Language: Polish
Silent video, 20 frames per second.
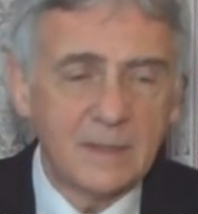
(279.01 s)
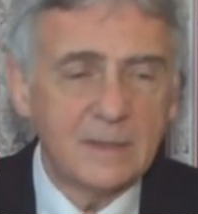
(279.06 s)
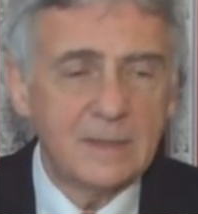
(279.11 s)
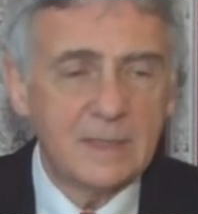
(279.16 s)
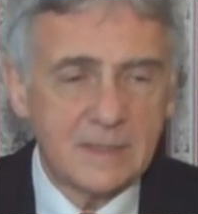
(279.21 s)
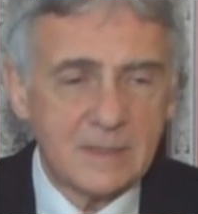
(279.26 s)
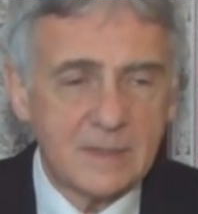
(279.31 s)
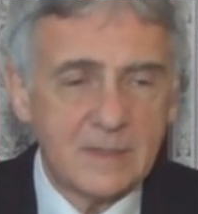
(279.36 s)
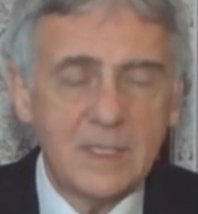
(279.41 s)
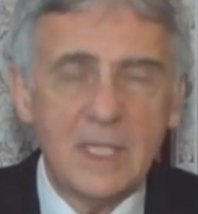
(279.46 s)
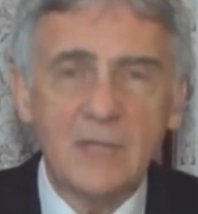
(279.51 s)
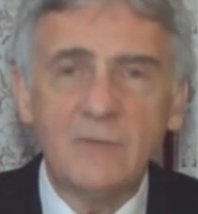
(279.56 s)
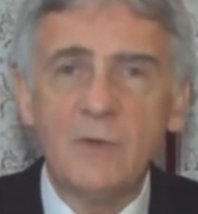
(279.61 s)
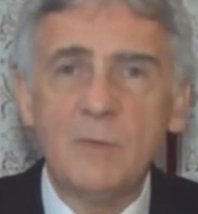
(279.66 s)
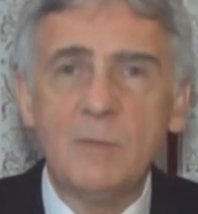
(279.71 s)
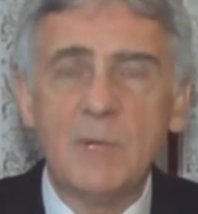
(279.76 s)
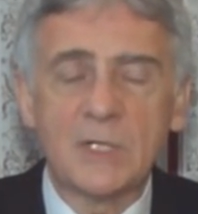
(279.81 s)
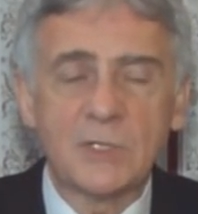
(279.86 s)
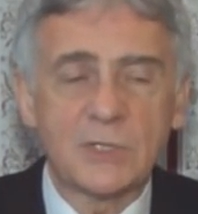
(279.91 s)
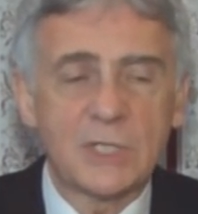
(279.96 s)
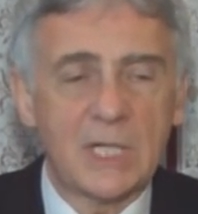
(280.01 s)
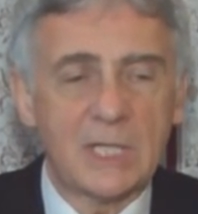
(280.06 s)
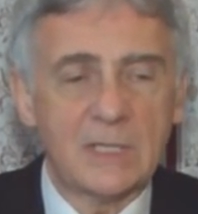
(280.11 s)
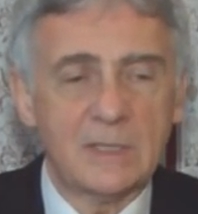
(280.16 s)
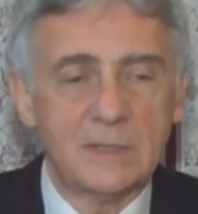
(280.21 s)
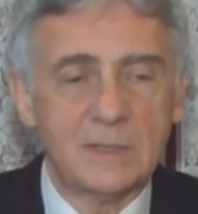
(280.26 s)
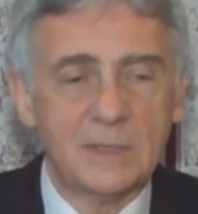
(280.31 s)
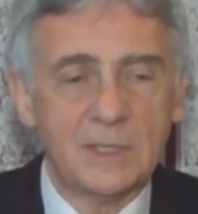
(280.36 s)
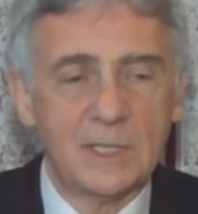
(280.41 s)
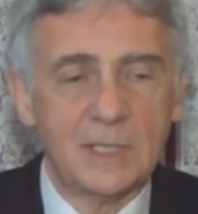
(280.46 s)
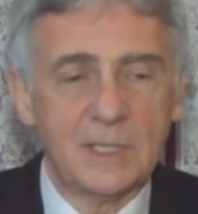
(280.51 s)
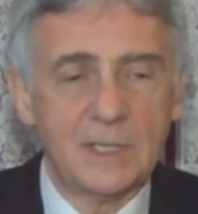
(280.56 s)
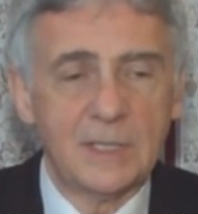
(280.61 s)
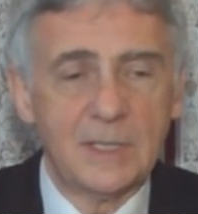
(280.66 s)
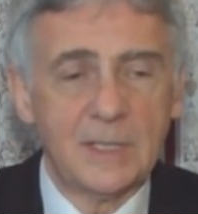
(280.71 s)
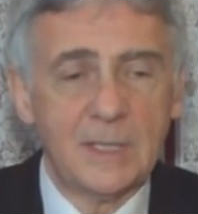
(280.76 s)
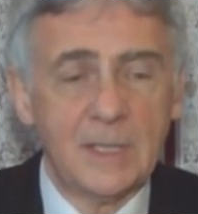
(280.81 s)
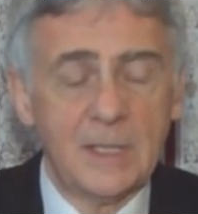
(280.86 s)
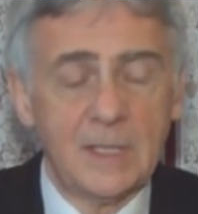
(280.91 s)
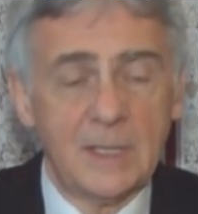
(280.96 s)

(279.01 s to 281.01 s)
jest niewybaczalne.